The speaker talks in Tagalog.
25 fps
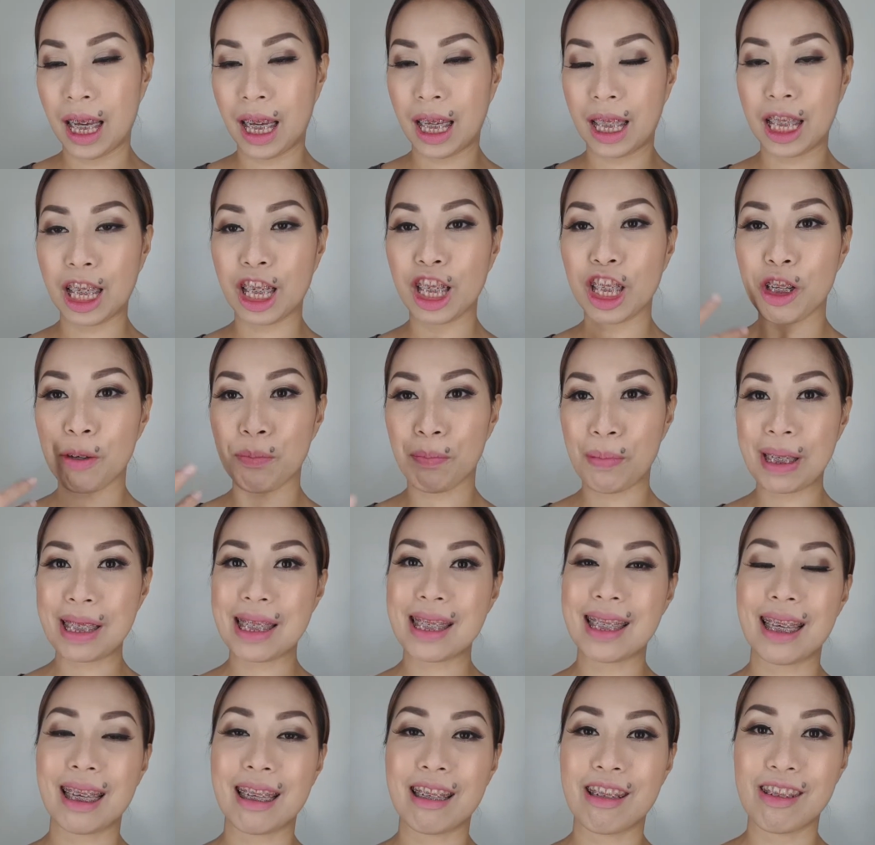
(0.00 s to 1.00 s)
Hindi ko
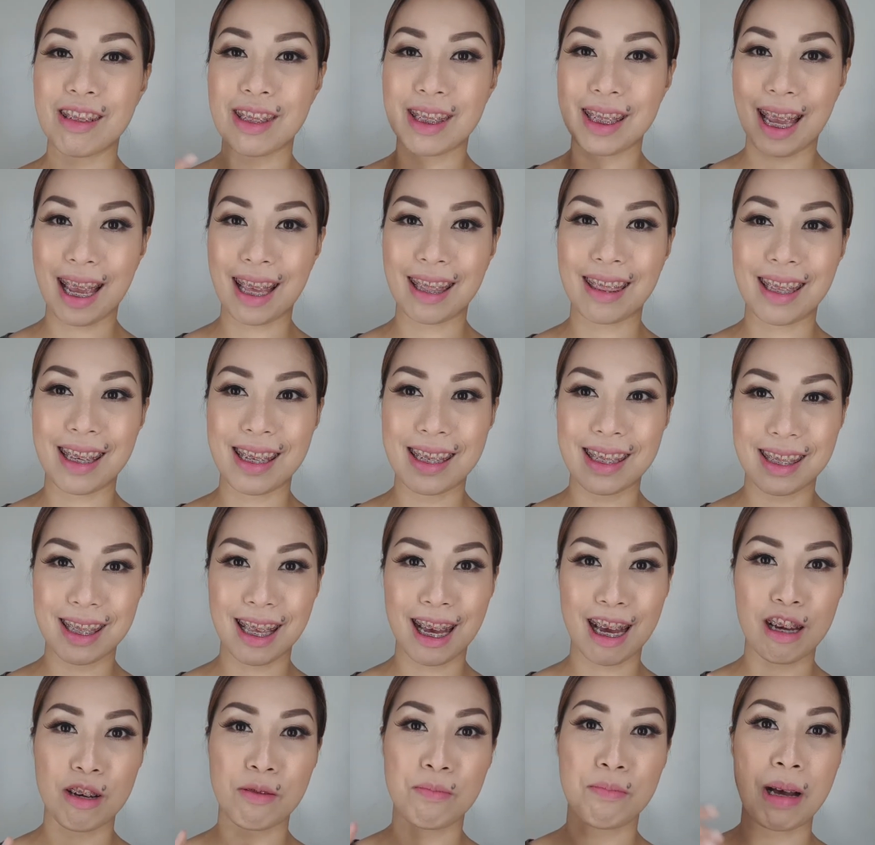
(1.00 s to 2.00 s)
napansin yung settings
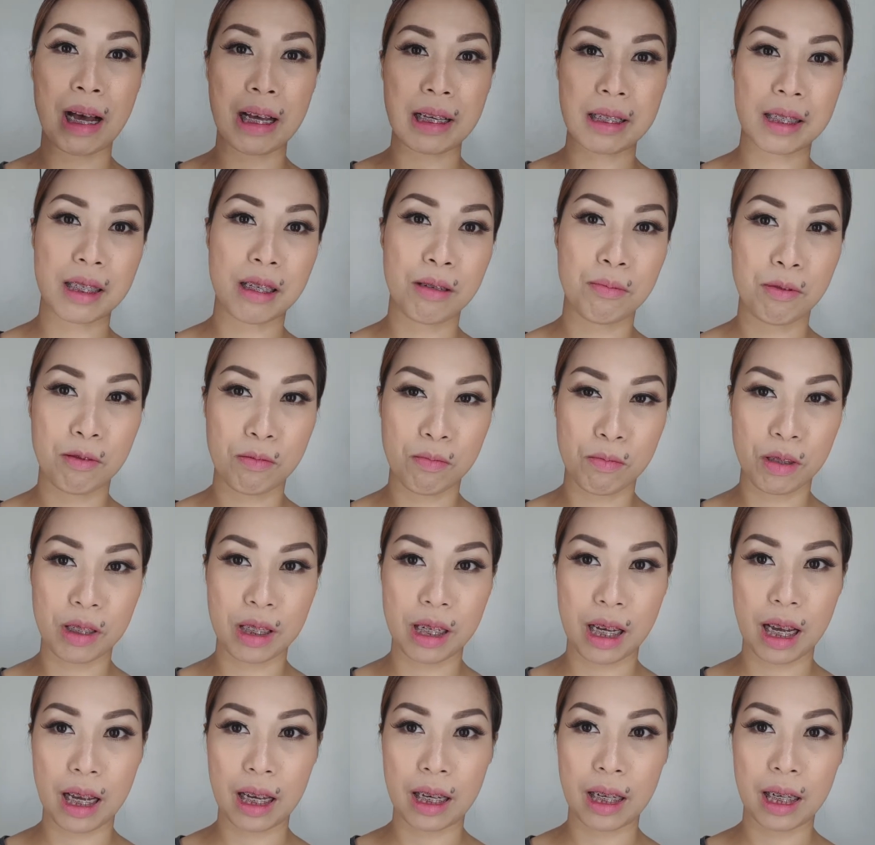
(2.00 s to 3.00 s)
naka-maximum
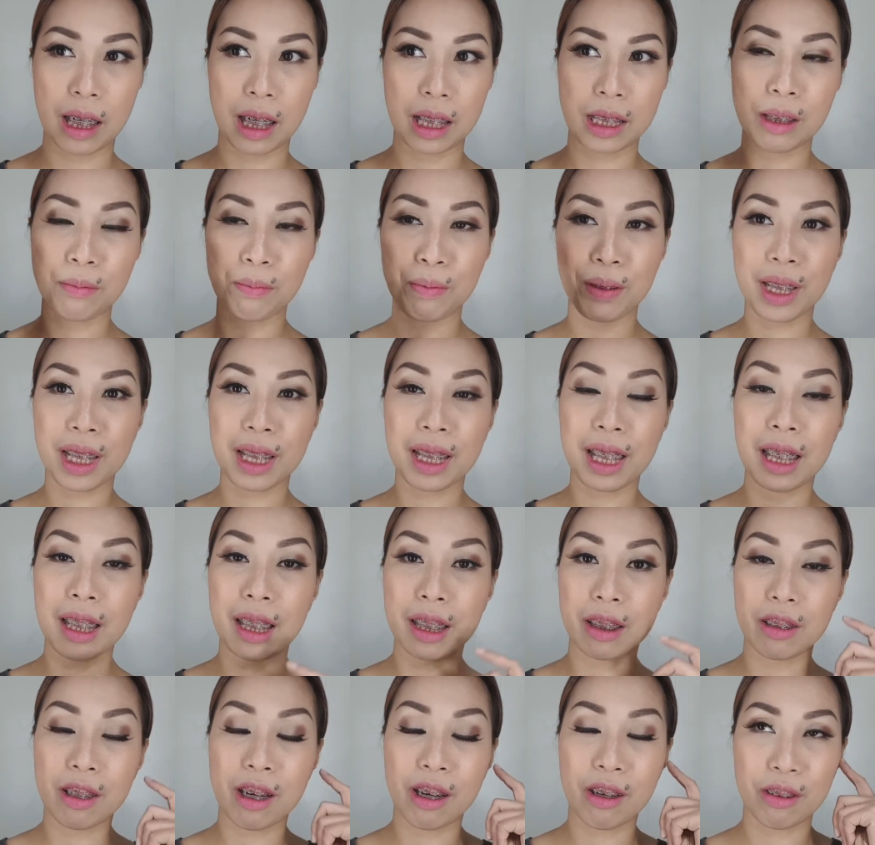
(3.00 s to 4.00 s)
siya. Kasi
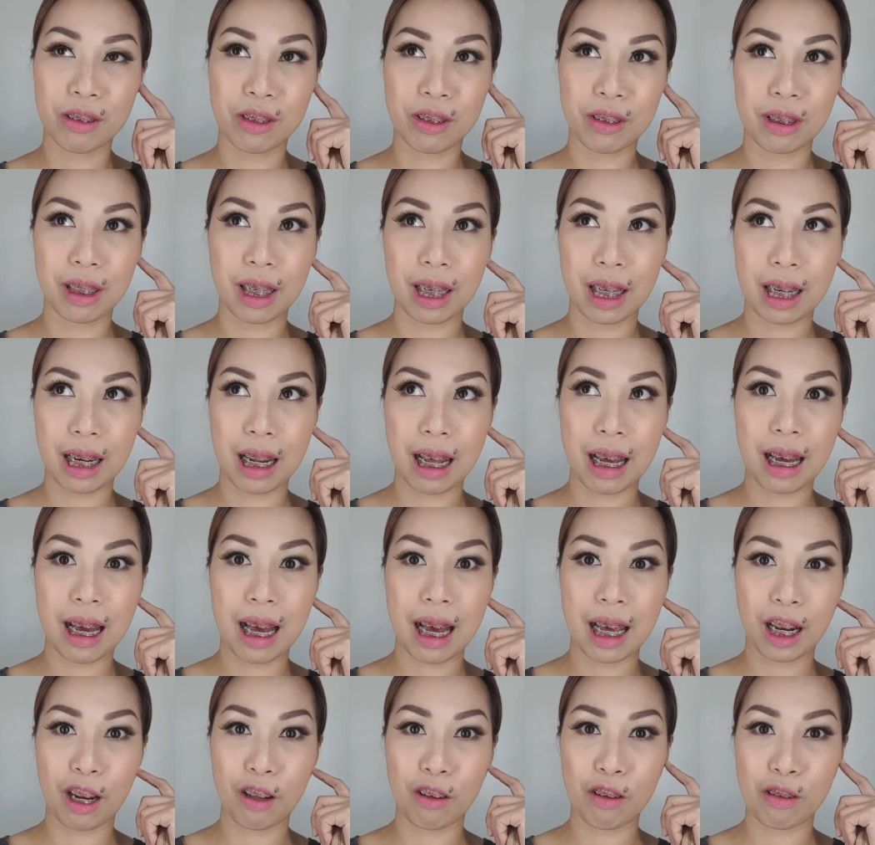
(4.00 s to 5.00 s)
pinaglalaro ako nung nakaraang
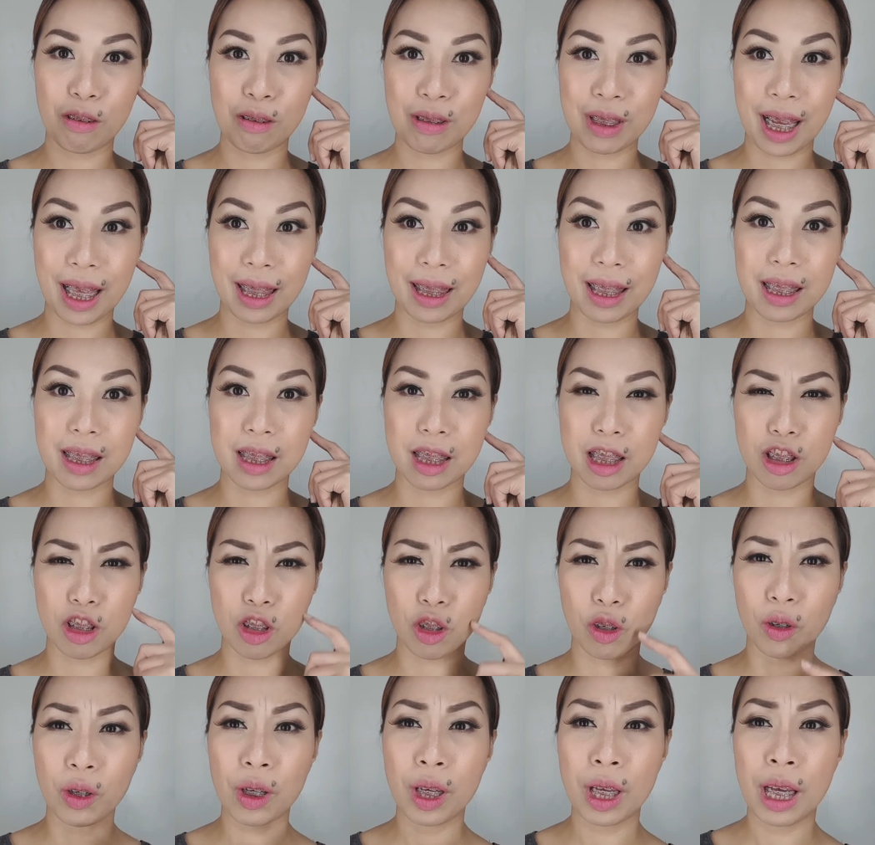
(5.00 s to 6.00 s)
araw yung settings
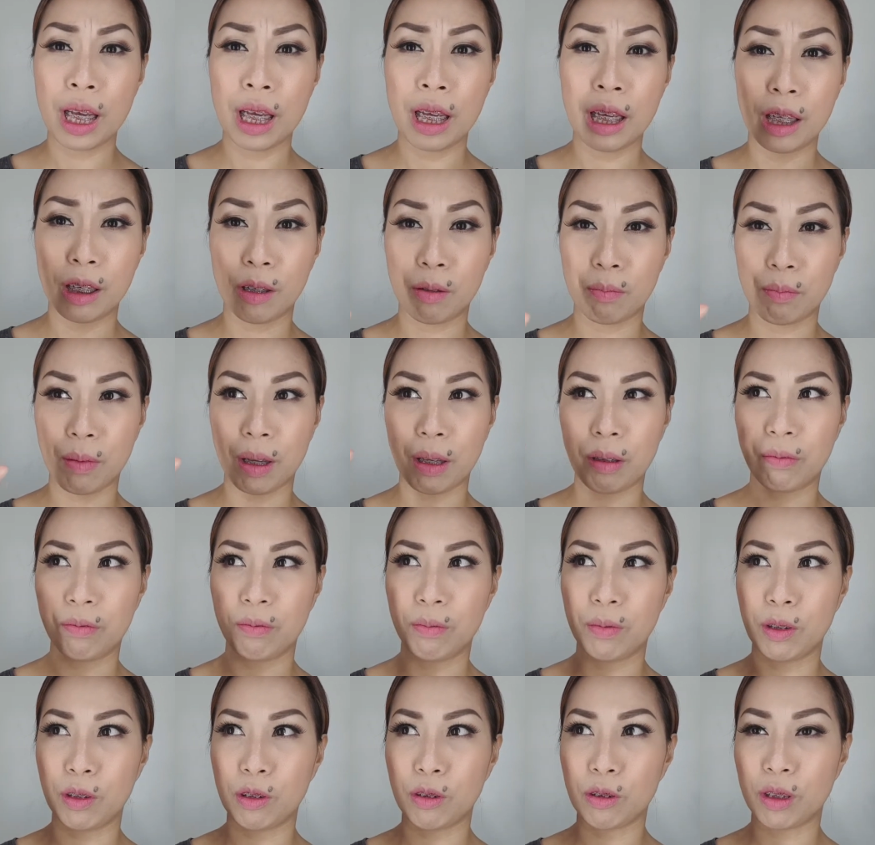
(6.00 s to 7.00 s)
nito, yung may
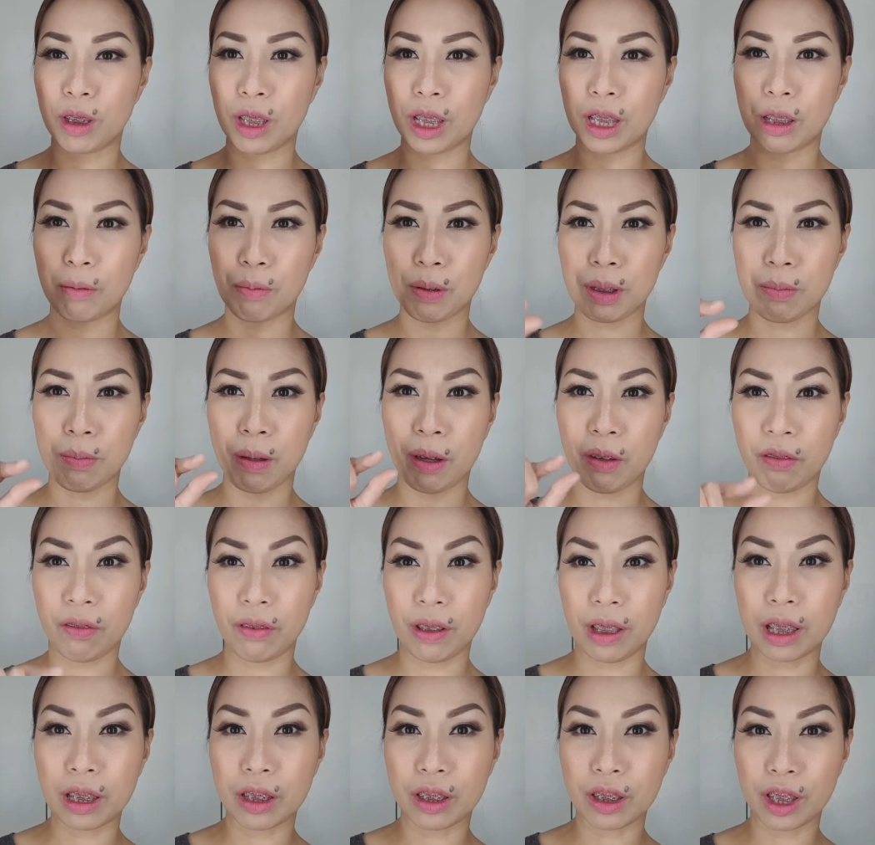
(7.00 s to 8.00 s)
beauty tapos may
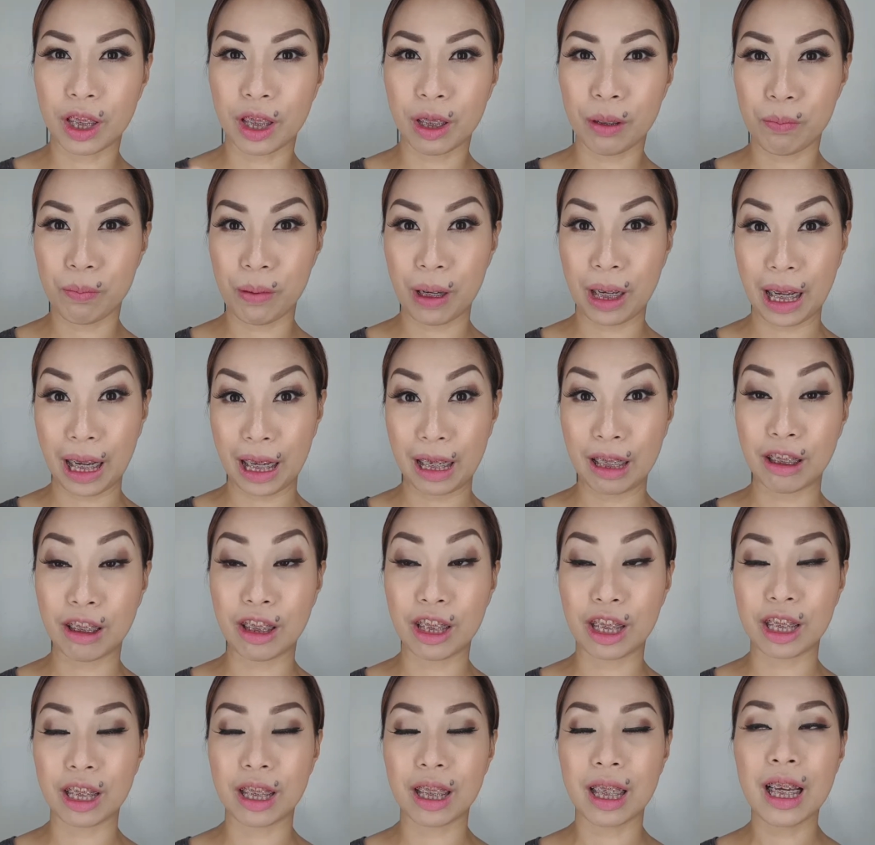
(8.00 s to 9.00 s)
filter,
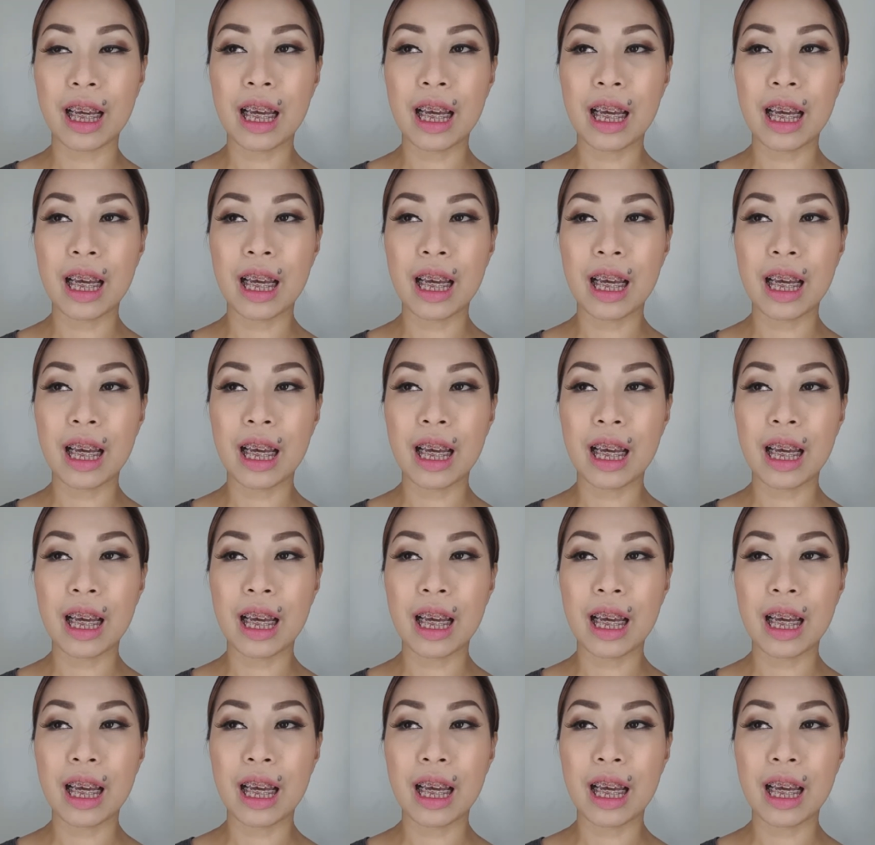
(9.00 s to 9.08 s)
maganon.